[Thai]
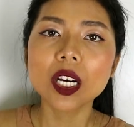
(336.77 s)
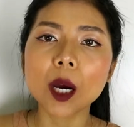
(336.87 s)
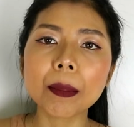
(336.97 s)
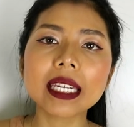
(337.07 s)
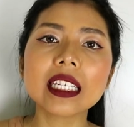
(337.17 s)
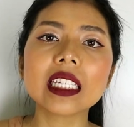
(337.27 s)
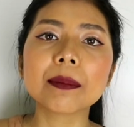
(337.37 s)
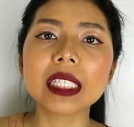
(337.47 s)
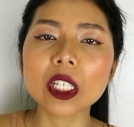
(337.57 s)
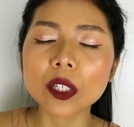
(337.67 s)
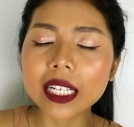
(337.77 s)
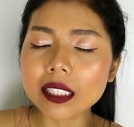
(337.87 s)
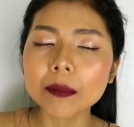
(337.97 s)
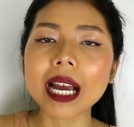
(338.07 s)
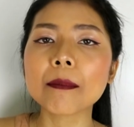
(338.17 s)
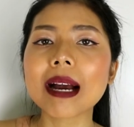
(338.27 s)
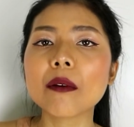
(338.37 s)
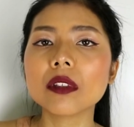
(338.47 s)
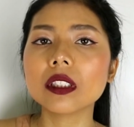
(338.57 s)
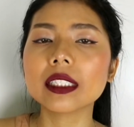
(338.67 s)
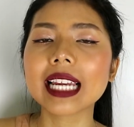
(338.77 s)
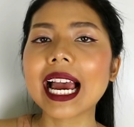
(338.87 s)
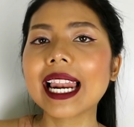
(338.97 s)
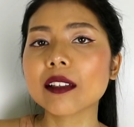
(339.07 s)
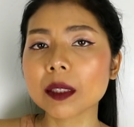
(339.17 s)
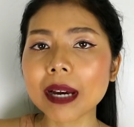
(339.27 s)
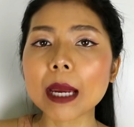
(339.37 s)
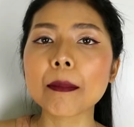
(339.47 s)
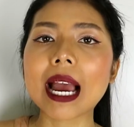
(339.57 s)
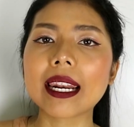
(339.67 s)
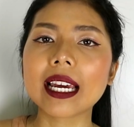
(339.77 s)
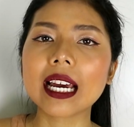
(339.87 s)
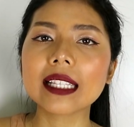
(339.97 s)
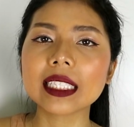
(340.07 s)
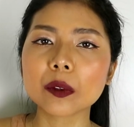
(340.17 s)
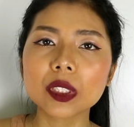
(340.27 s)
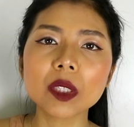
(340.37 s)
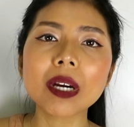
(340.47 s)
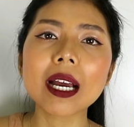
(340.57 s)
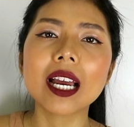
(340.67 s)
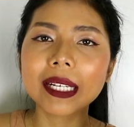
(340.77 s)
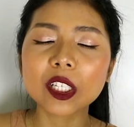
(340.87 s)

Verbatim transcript: เขาเป็นเนื้อลิปที่ค่อนข้างจะบางเบาเลยทาแล้วสบายปากนะคะ ติดอยู่ที่ว่า